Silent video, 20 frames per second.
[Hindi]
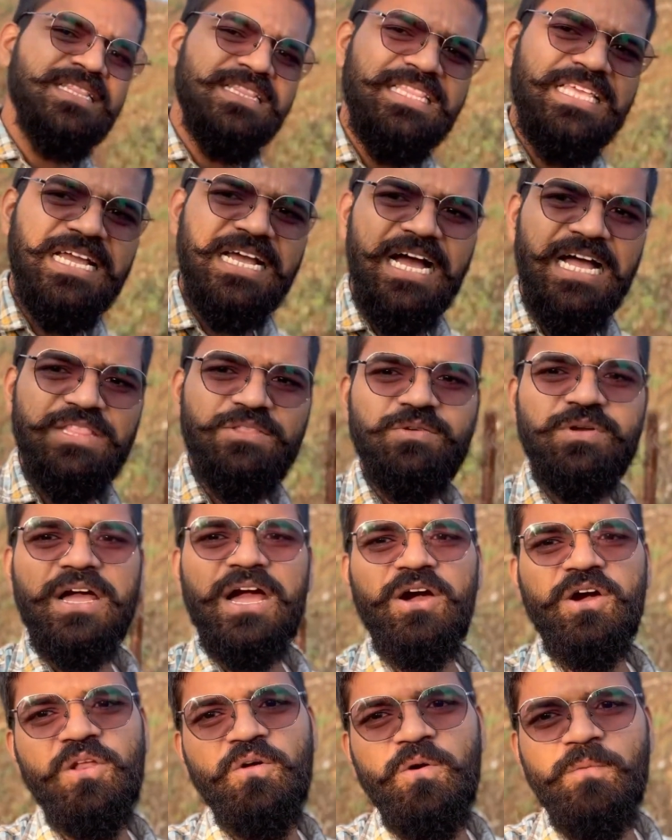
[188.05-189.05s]
दिखा
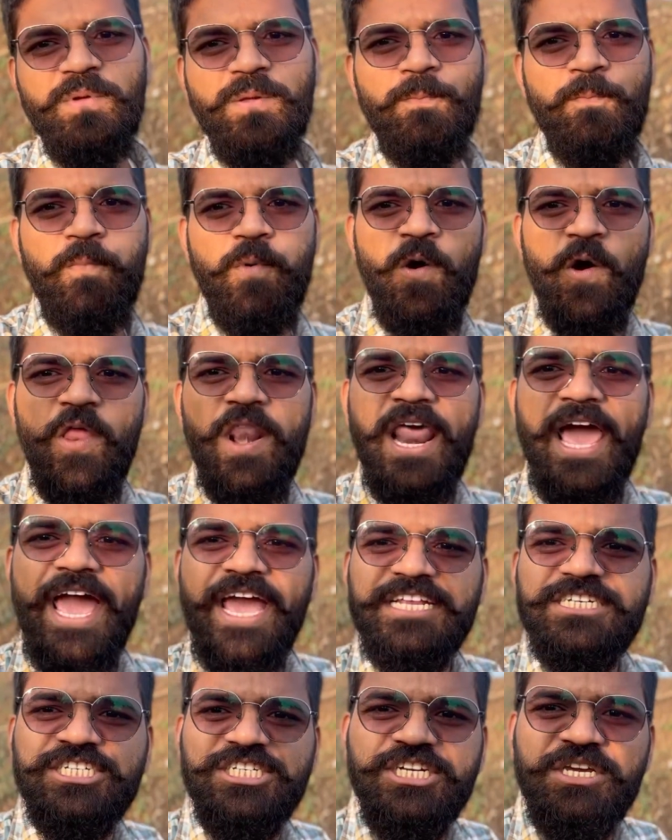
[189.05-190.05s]
दूंगा और वो भी फुल
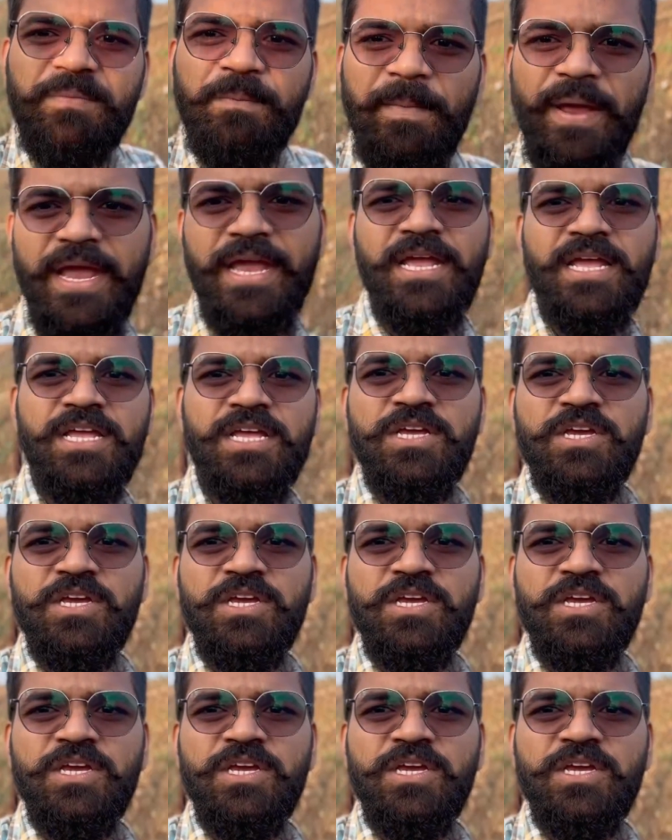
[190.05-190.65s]
एच में